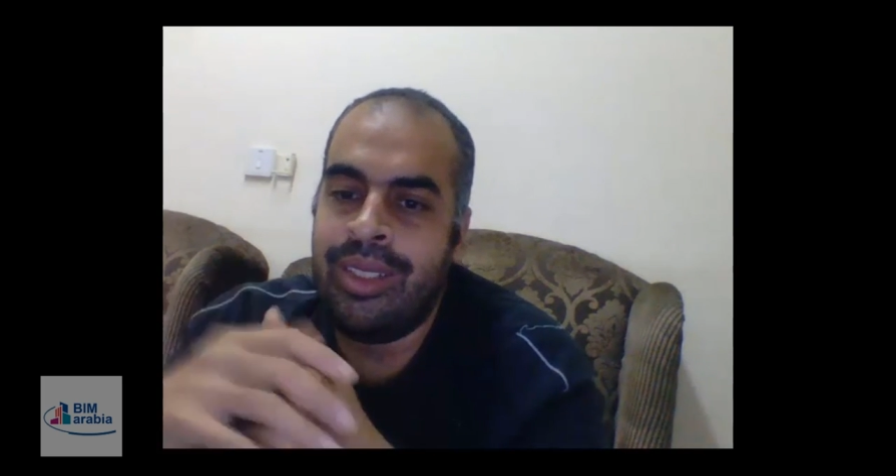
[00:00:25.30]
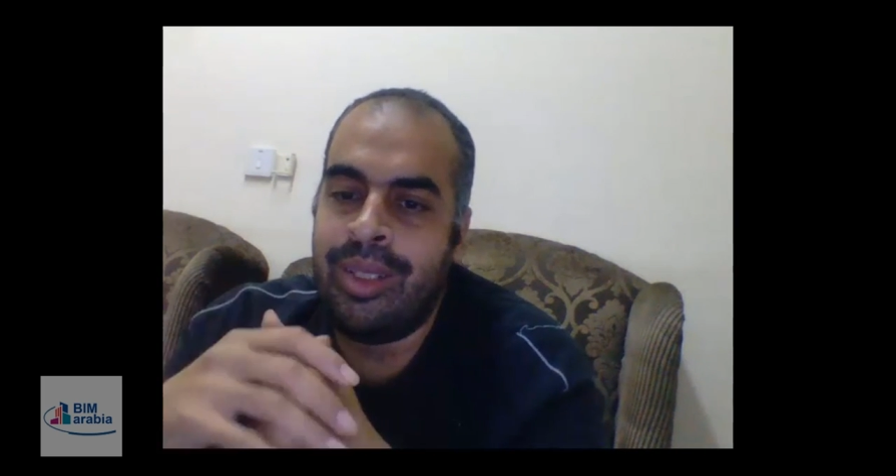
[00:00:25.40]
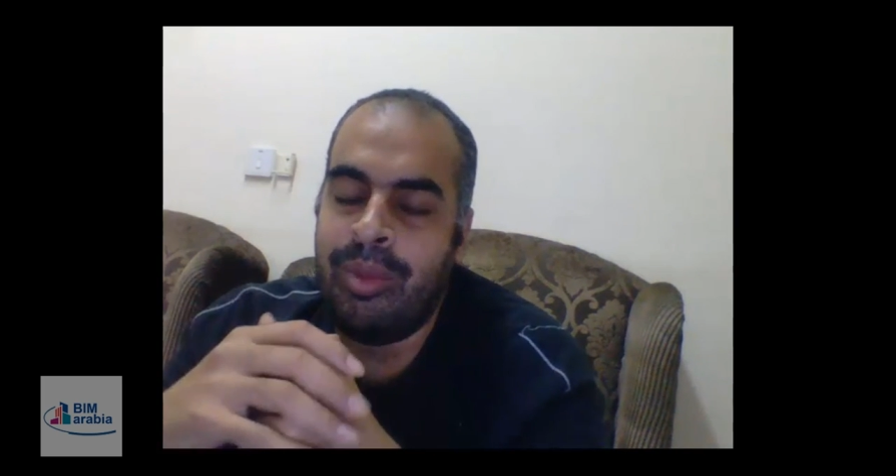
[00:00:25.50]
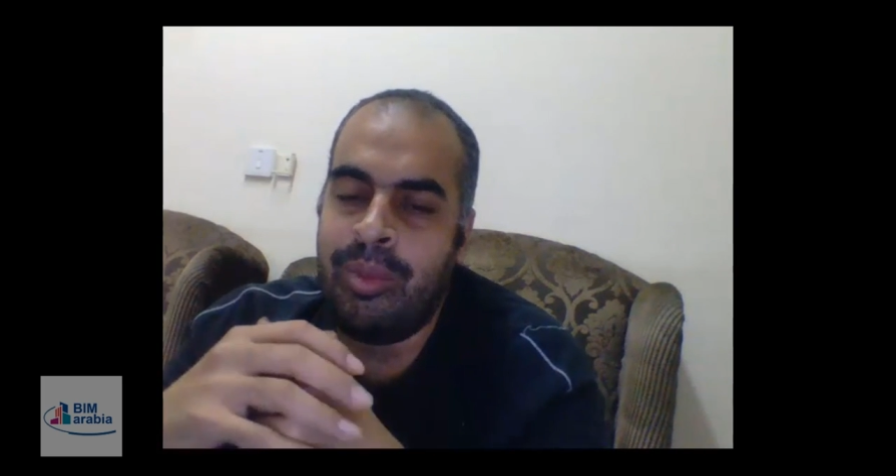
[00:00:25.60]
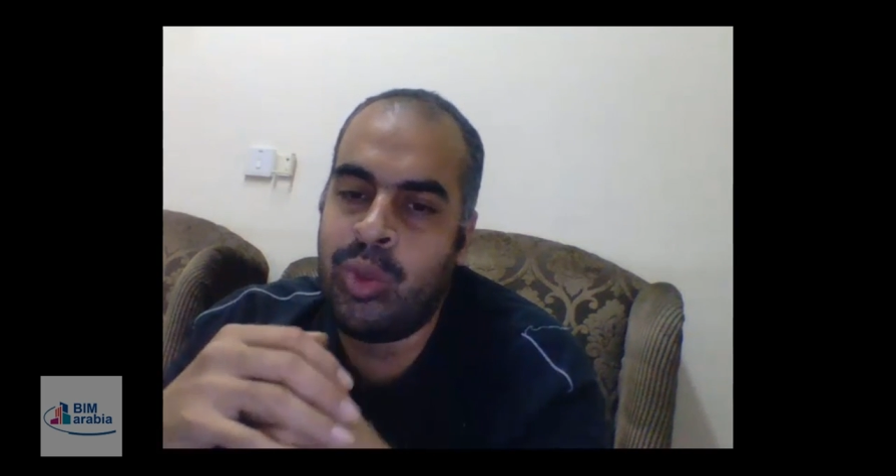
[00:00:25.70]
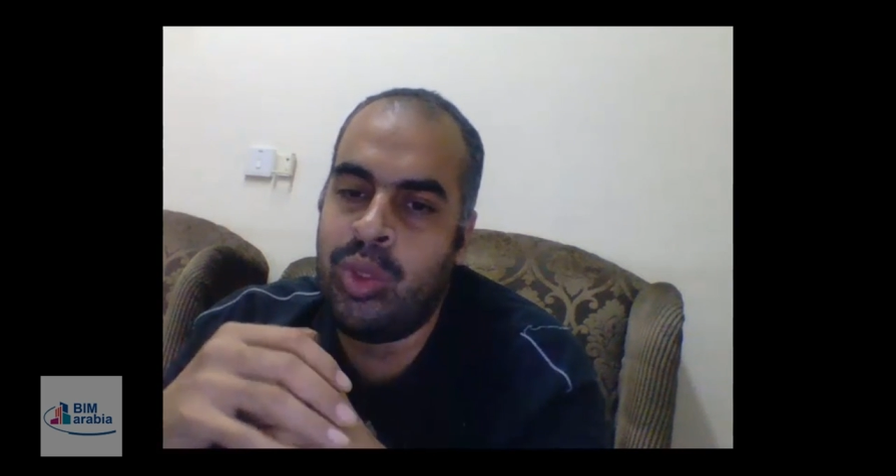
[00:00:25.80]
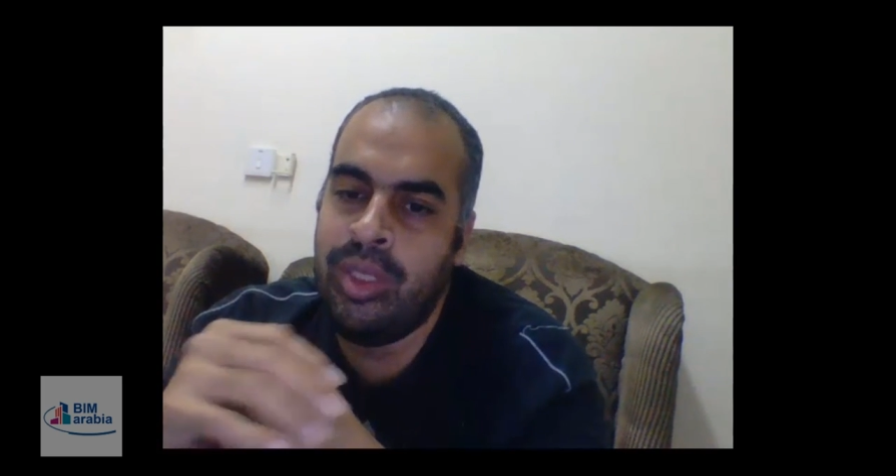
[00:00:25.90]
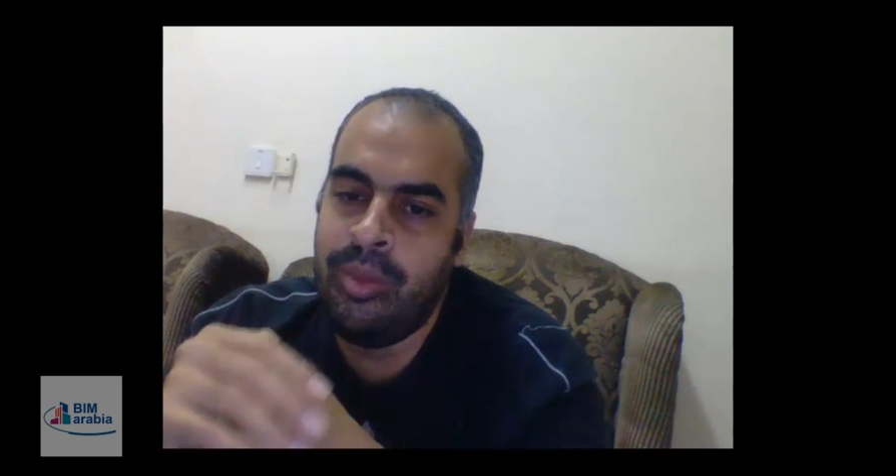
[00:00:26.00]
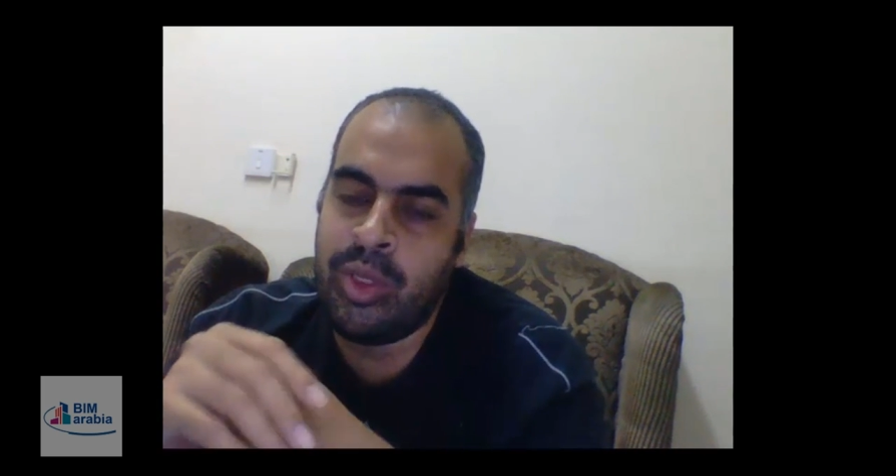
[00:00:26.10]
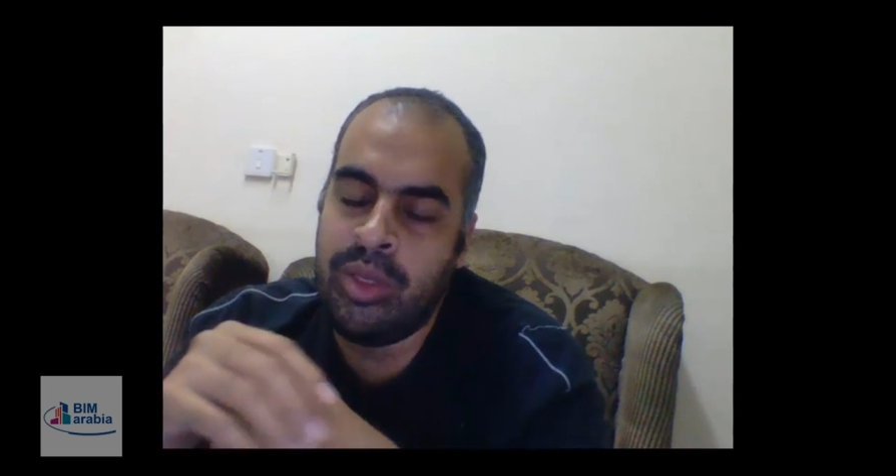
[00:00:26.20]
طب المشروع
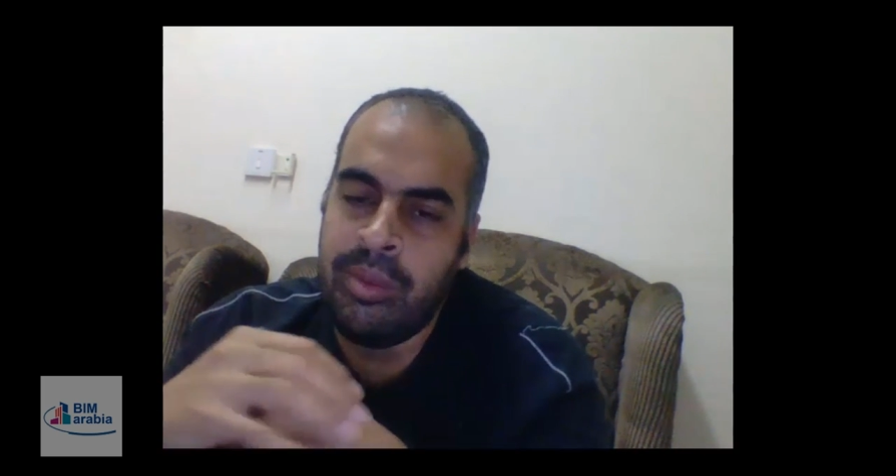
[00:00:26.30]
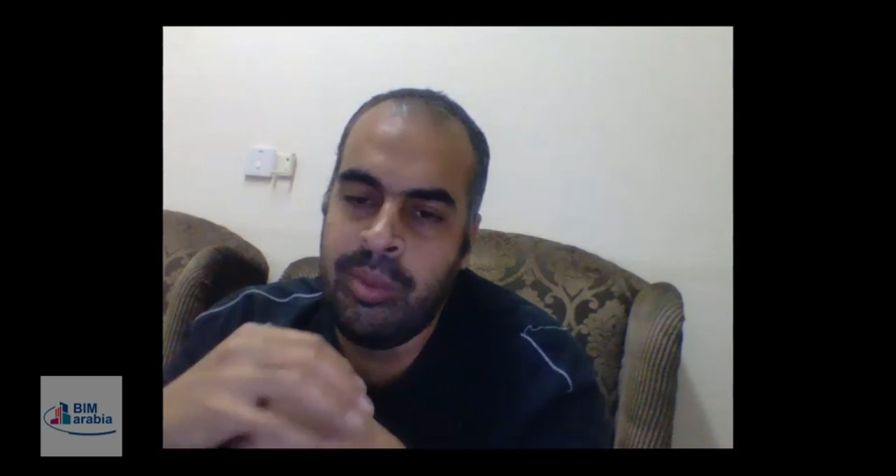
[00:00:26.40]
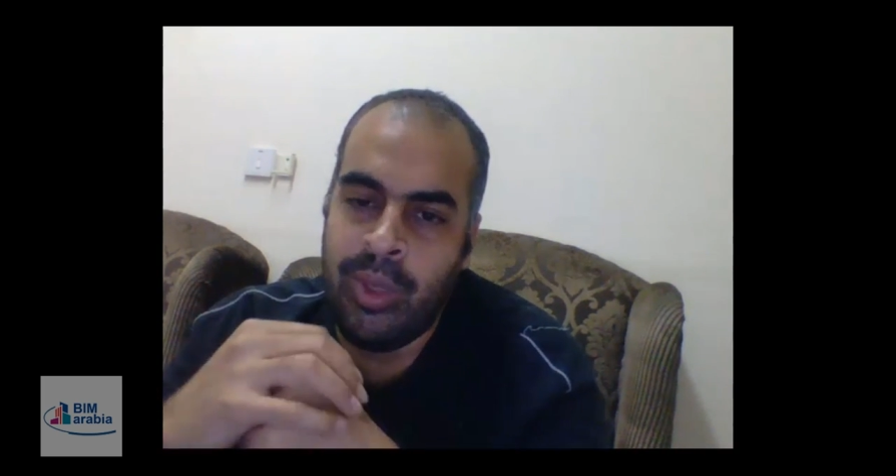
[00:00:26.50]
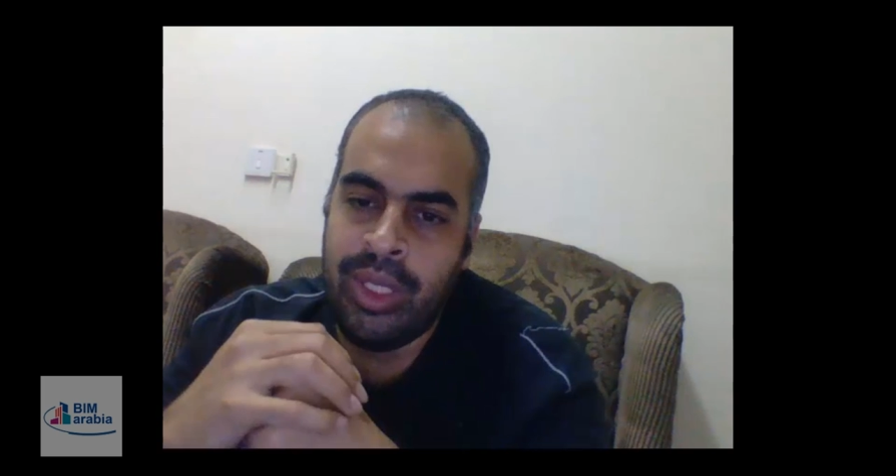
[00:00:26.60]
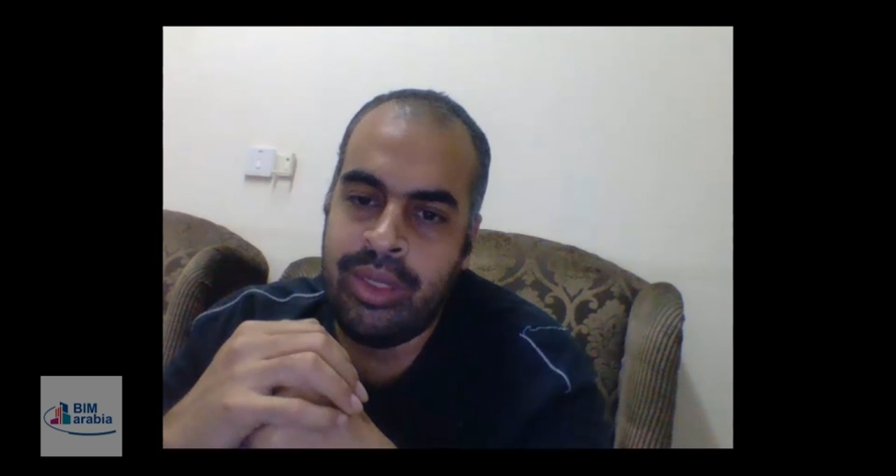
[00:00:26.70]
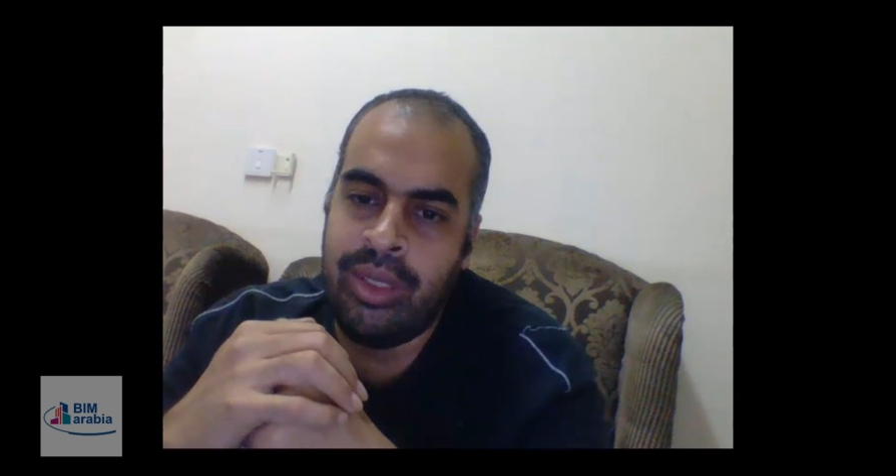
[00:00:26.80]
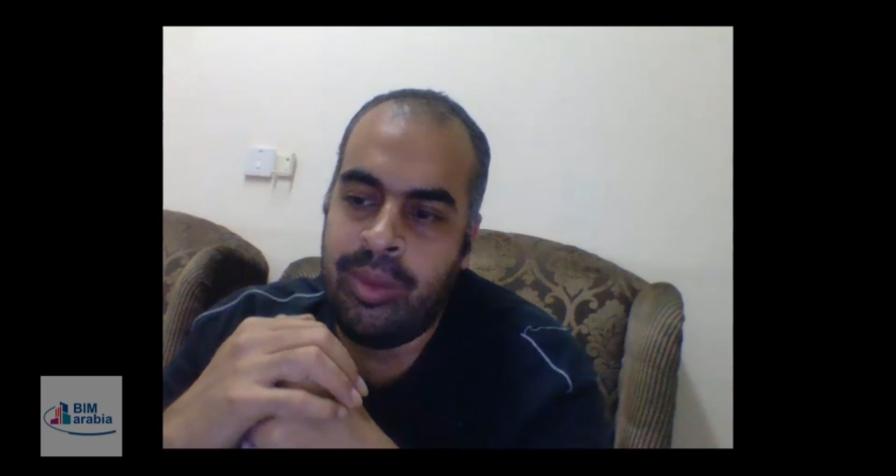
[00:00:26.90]
ده مرتبط بوقت